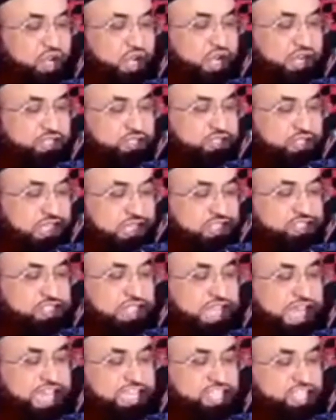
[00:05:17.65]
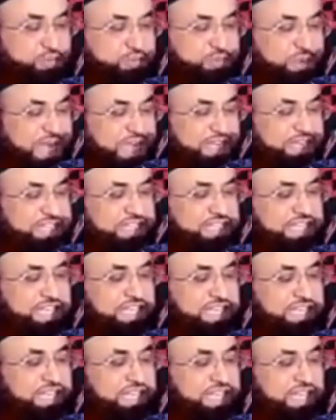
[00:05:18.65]
और सिलसिला जुम्बानी
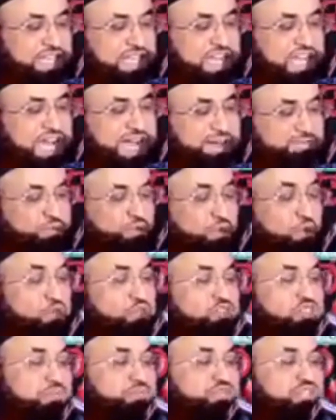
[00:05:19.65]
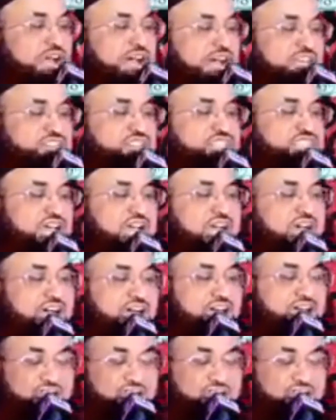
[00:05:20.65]
ने हमको समझा दिया